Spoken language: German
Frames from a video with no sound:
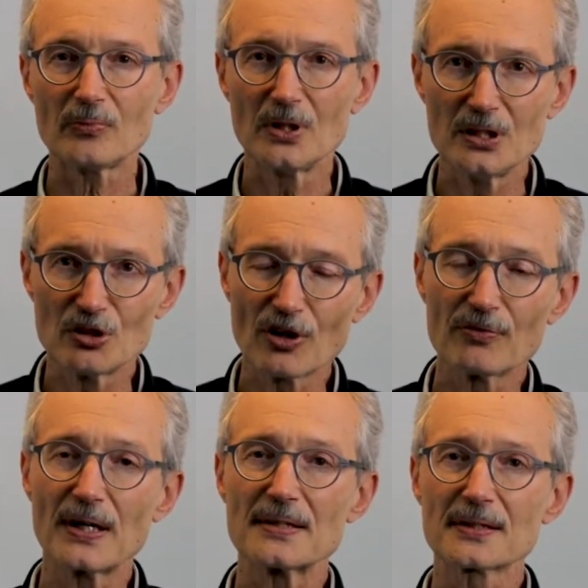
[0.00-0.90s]
ihnen die
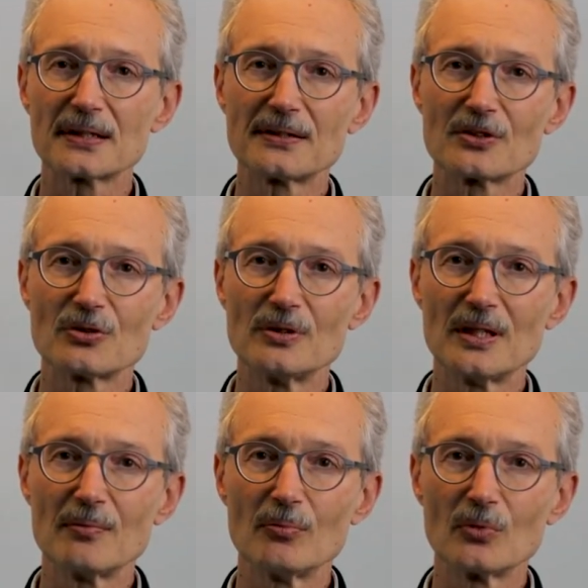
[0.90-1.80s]
Verfahrensrechte zu
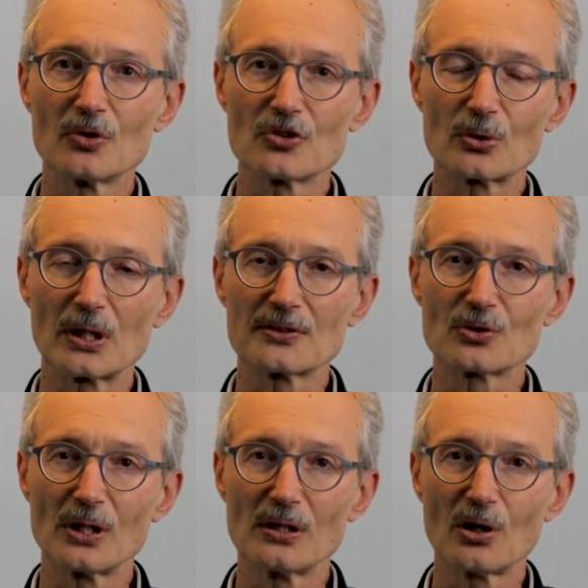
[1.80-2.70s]
nehmen und sogar
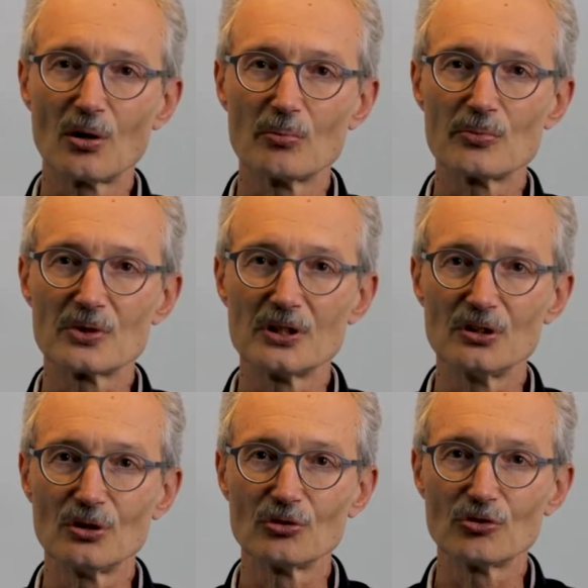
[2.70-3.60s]
zu erlauben,
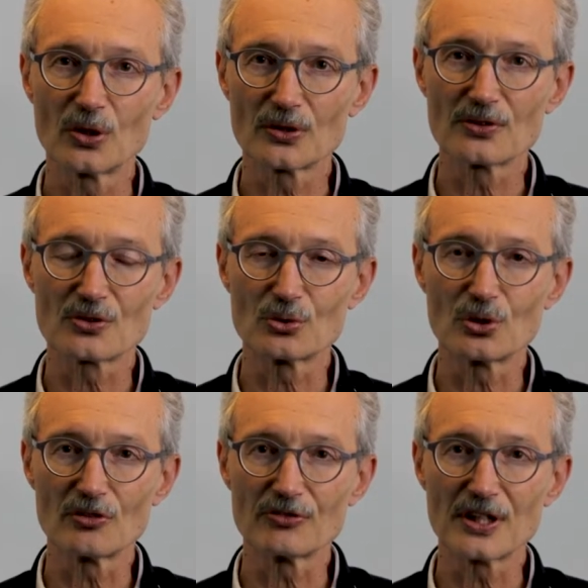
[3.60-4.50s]
sie foltern zu
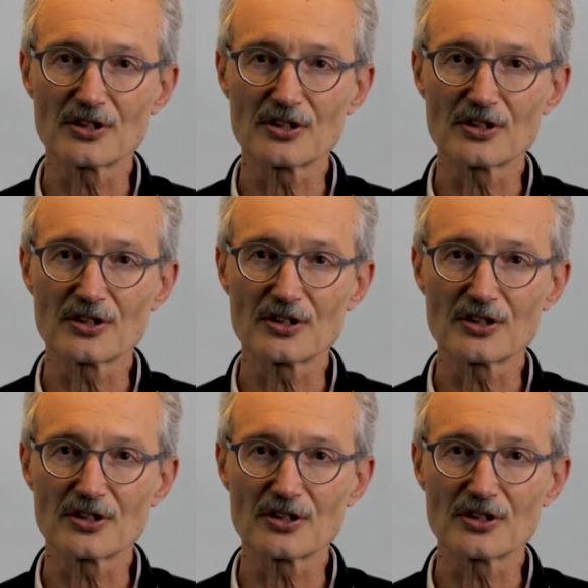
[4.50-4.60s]
dürfen.